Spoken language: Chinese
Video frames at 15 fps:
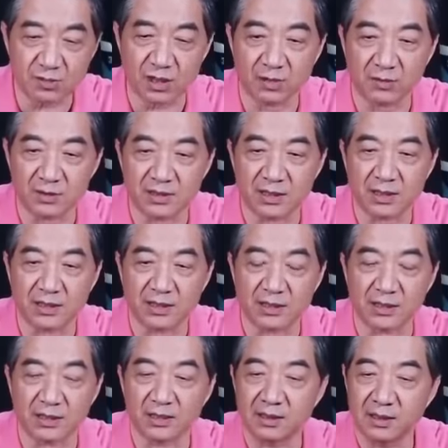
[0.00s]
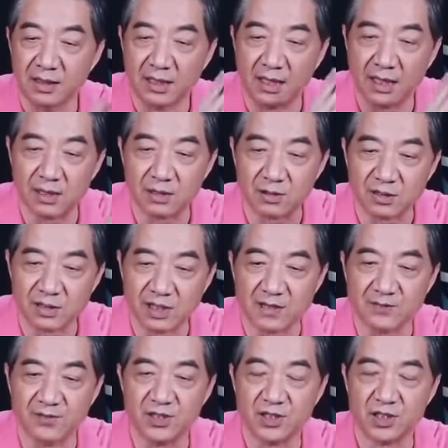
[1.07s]
艘常规潜艇，按照
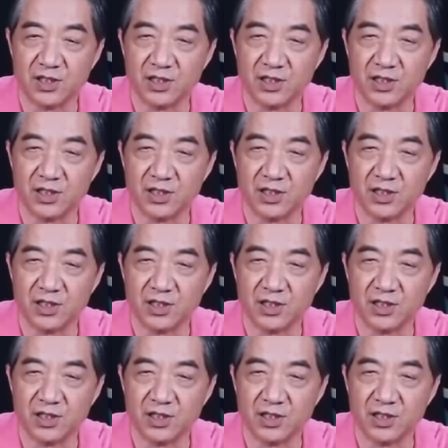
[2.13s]
三分